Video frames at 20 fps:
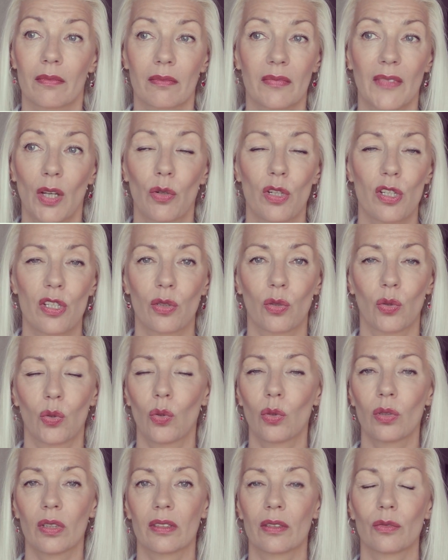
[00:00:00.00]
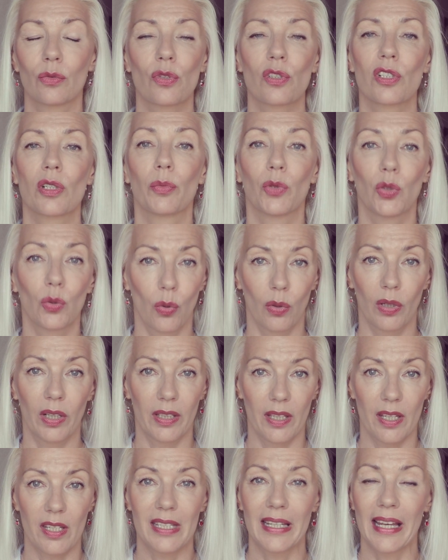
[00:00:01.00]
на улице холод, нужно много
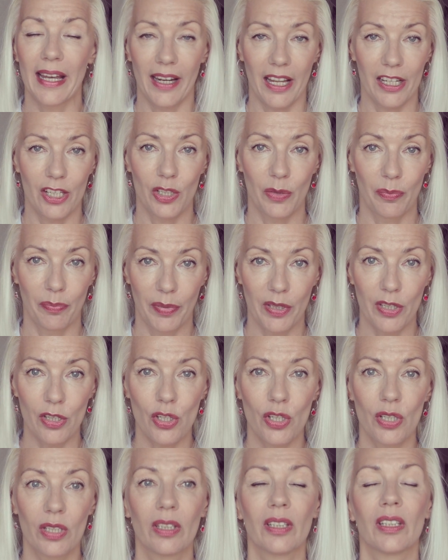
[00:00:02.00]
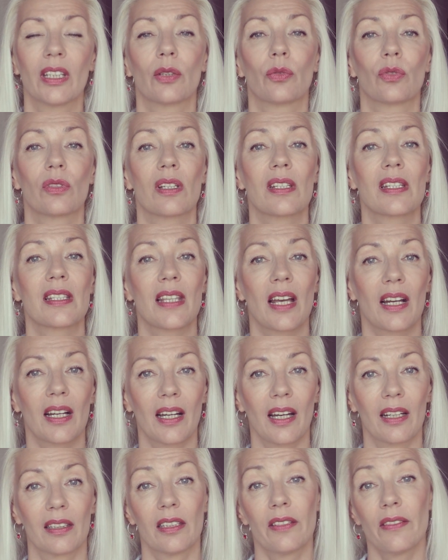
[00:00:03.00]
есть горячей пищи. Так вот,
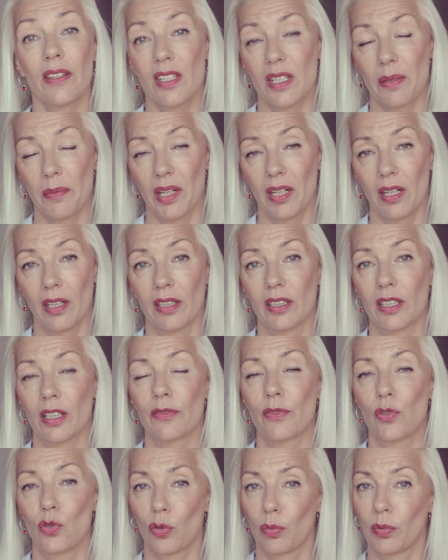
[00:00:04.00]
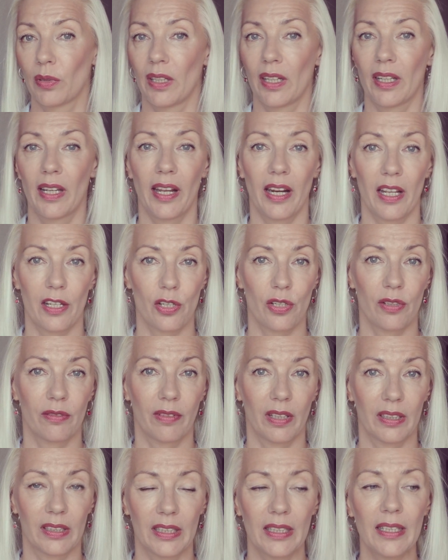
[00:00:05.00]
стакан 200 мл теплой или горячей
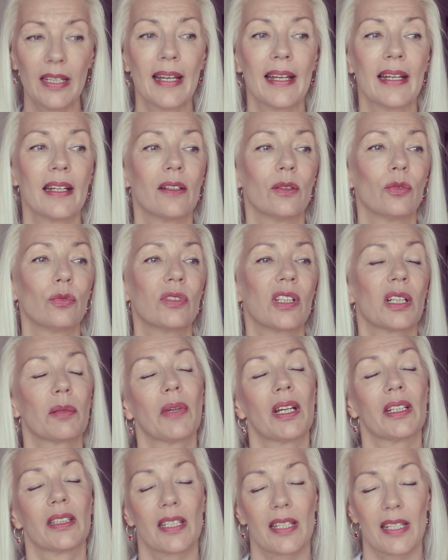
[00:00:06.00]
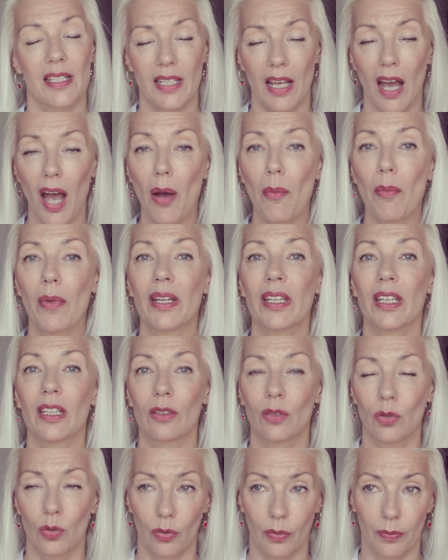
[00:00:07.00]
воды утром – это
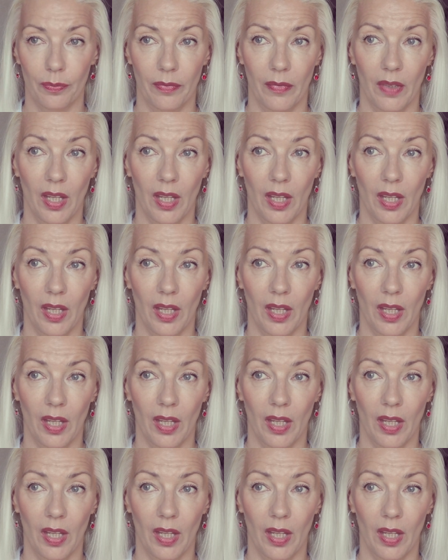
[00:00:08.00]
самое то.